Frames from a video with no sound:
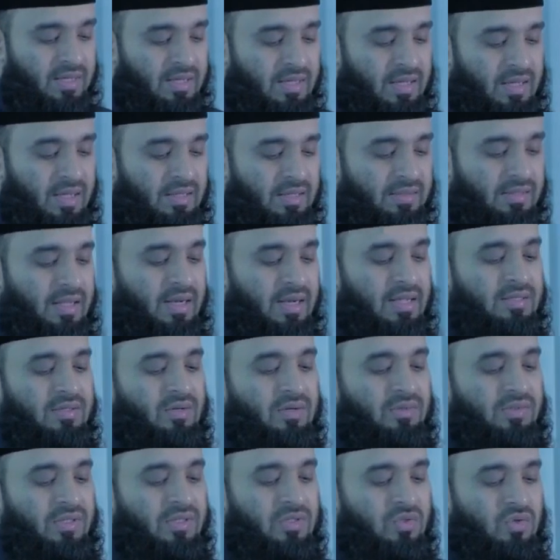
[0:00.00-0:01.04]
আর তারা যেন
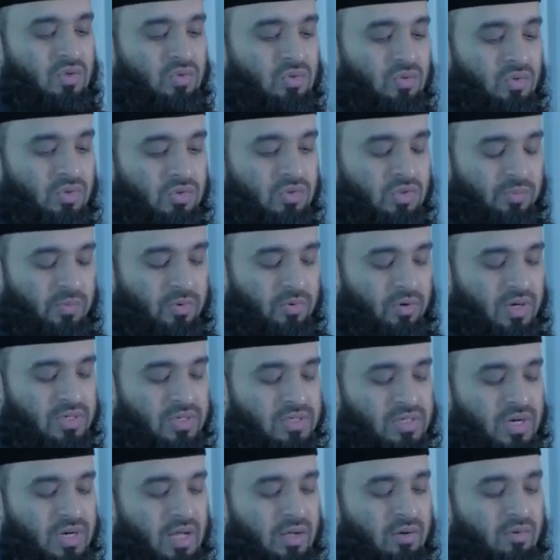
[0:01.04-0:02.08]
তাদের সৌন্দর্য প্রকাশ
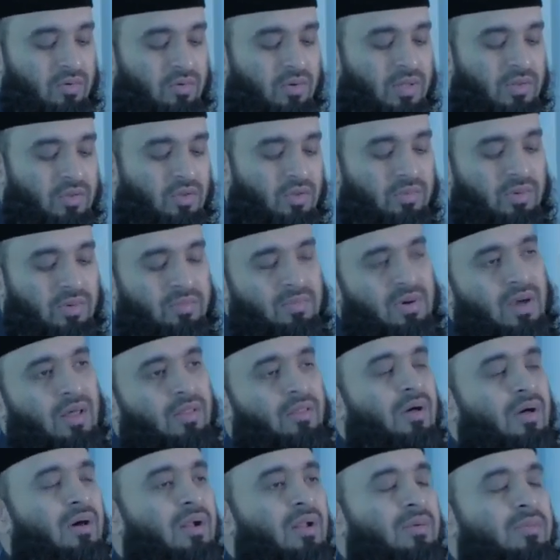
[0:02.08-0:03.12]
না করে তবে মা
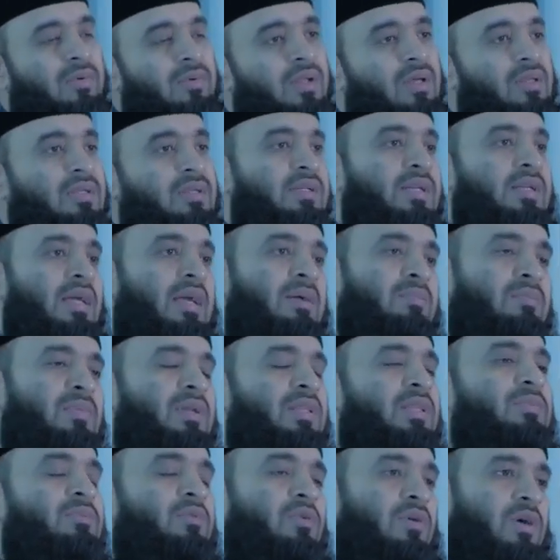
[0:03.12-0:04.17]
জাহারা মিনহা যেটা
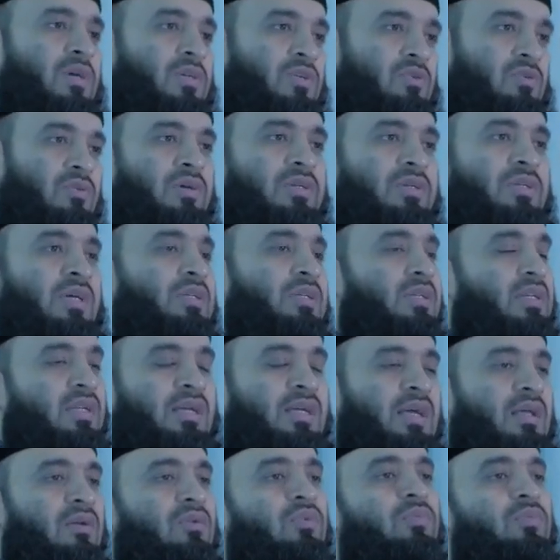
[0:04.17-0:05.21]
এমনিতেই প্রকাশ হয়ে যায় যেটাকে
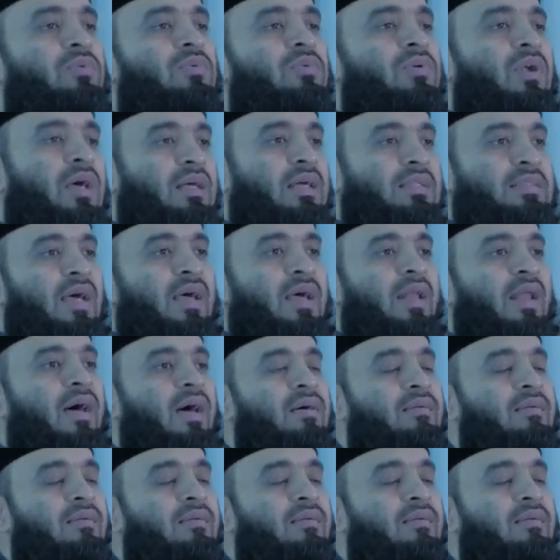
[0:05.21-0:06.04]
আর গোপন রাখা যায় না